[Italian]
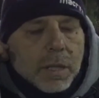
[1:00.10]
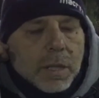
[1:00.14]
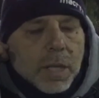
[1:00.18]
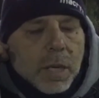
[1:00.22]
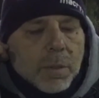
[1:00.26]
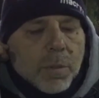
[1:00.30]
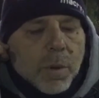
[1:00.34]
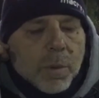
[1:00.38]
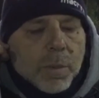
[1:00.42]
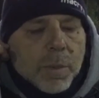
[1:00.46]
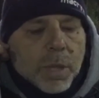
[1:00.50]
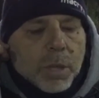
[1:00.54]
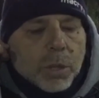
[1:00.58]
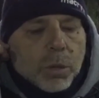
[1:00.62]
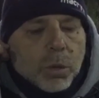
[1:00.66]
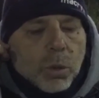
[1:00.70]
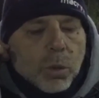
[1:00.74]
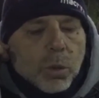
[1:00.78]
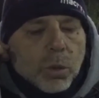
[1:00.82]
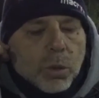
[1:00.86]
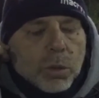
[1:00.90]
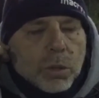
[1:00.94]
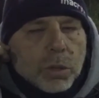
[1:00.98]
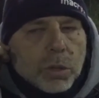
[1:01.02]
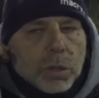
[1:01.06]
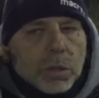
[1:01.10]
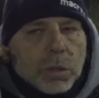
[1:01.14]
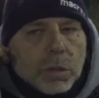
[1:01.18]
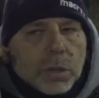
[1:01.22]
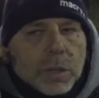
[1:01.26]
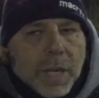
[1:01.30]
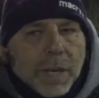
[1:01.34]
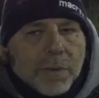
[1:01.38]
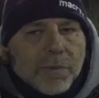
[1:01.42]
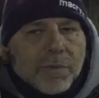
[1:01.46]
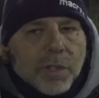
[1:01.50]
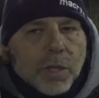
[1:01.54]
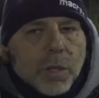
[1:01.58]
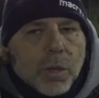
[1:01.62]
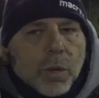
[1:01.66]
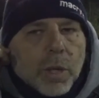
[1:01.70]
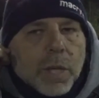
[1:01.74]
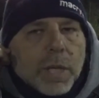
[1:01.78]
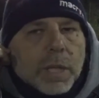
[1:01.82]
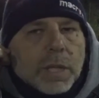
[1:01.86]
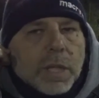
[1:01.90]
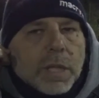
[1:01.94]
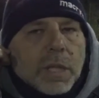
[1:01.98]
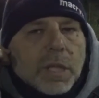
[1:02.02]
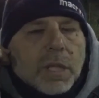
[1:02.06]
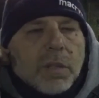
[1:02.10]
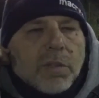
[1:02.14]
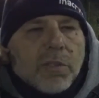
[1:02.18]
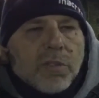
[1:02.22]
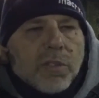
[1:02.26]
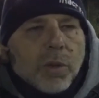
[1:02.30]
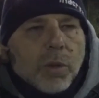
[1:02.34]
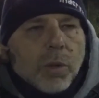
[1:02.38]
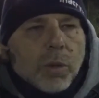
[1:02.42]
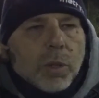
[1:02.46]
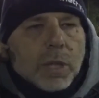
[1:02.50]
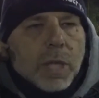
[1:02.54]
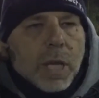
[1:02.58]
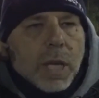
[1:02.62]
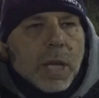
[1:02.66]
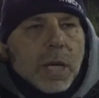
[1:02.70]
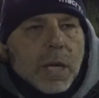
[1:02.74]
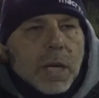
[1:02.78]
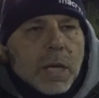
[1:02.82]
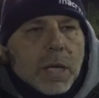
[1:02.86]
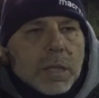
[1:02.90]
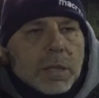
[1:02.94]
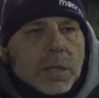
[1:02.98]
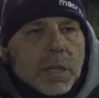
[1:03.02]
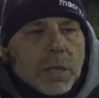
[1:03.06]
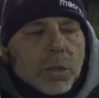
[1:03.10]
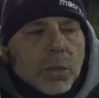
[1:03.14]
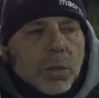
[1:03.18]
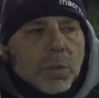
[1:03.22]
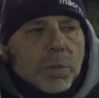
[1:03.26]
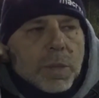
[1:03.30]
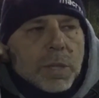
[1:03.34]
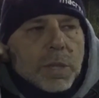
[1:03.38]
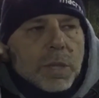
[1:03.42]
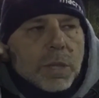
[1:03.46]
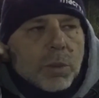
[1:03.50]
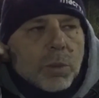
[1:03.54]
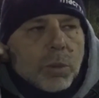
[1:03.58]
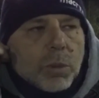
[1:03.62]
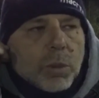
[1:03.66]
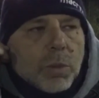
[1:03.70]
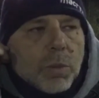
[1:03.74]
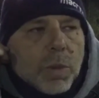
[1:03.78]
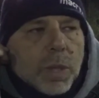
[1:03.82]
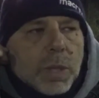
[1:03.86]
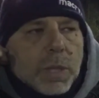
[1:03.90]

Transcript: nel momento tra virgolette di difficoltà si sono messi tutti